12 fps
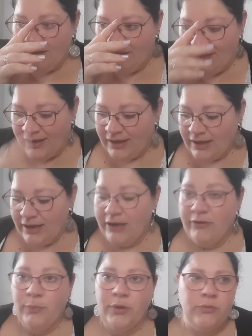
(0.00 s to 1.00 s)
C'est-à-dire qu'elle
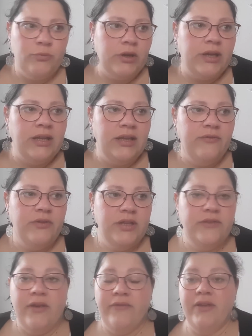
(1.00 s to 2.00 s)
avait peur de Morégane, elle
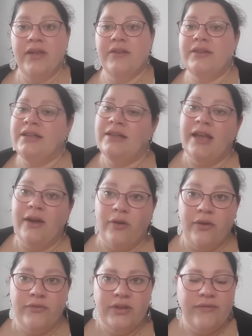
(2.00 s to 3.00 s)
venait,
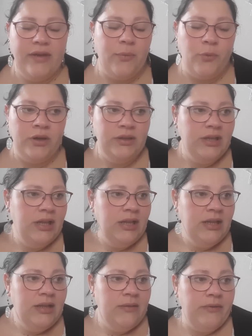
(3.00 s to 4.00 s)
elle vers moi.
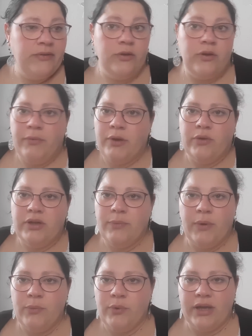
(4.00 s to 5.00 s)
Parce que comme elle connaît
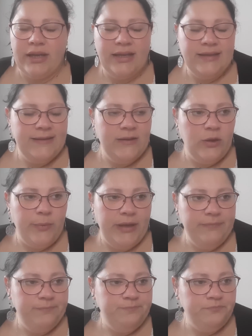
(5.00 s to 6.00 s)
pas Morégane, c'est normal.